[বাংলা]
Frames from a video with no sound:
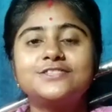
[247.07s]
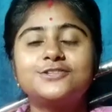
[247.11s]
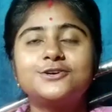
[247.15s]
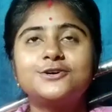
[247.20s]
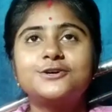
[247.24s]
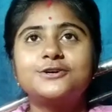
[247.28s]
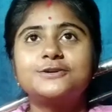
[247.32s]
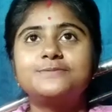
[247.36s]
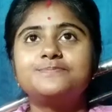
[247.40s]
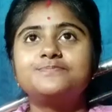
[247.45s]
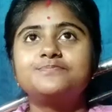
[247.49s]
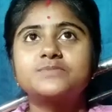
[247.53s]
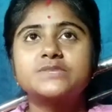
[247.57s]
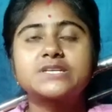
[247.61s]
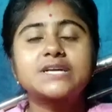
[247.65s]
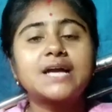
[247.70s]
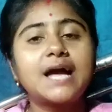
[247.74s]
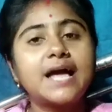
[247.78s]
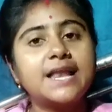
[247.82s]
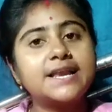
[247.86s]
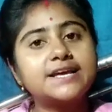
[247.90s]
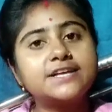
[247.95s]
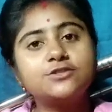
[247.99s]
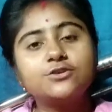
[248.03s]
তো
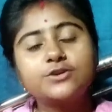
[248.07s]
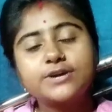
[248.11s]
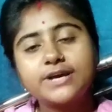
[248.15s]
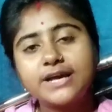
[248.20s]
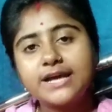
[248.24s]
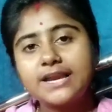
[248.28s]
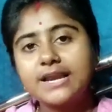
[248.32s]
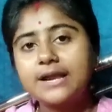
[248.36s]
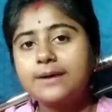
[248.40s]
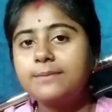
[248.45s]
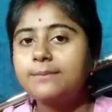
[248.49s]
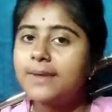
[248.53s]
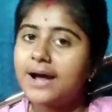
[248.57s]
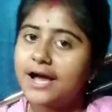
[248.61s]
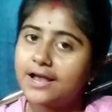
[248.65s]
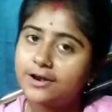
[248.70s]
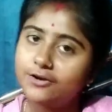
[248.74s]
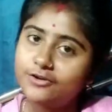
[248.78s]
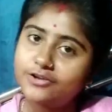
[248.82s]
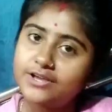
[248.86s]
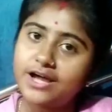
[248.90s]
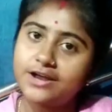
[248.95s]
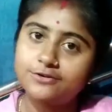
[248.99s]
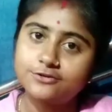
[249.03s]
কালকে তো গেলাম
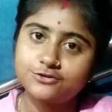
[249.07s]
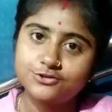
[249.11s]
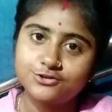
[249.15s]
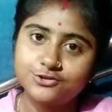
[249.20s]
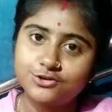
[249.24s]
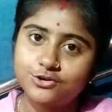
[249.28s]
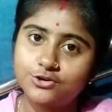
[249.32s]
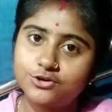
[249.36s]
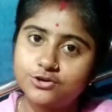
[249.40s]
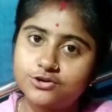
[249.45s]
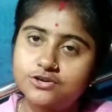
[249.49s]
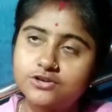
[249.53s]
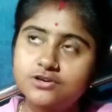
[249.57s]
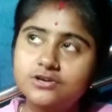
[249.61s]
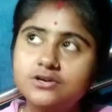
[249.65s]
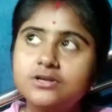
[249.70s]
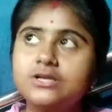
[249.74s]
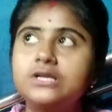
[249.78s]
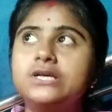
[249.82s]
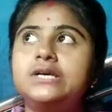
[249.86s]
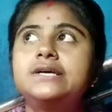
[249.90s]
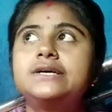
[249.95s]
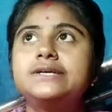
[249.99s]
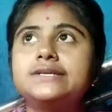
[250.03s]
ভালোই আনন্দ হলো
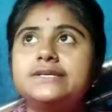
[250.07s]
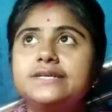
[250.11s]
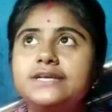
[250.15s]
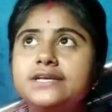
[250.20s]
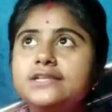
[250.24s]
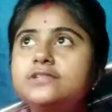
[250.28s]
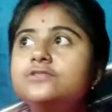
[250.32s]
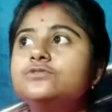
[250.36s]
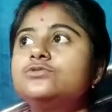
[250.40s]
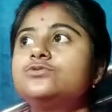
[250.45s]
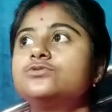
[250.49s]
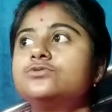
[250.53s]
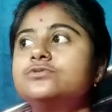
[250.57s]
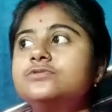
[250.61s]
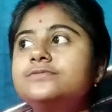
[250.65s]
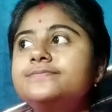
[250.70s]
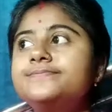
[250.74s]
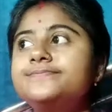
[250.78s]
কিন্তু